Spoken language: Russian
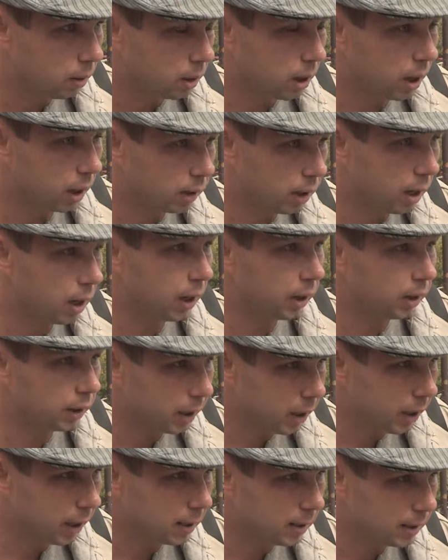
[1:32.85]
когда
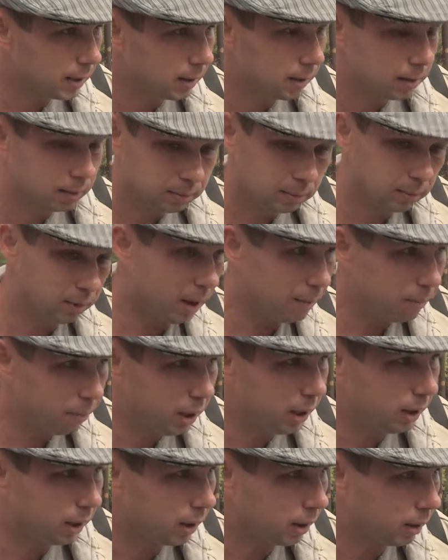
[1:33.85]
ГТС
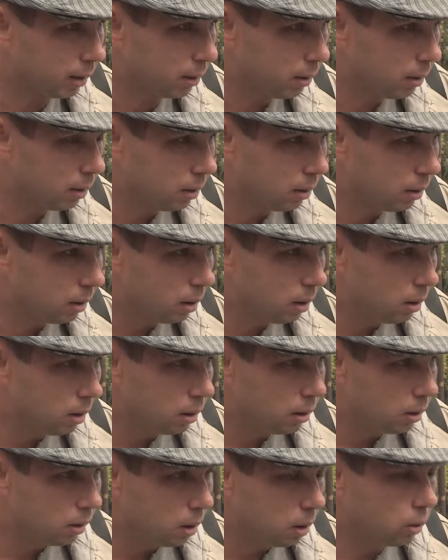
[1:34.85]
добиты.
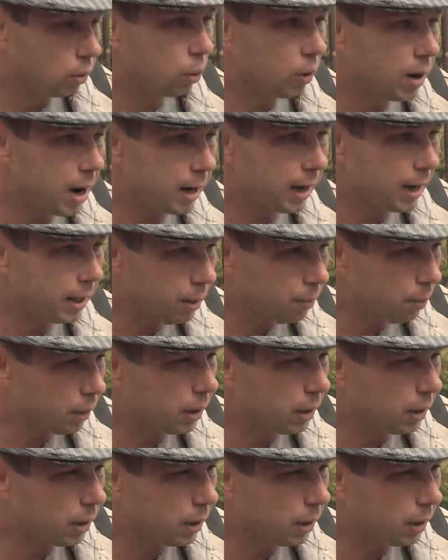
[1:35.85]
Угу. Ну как они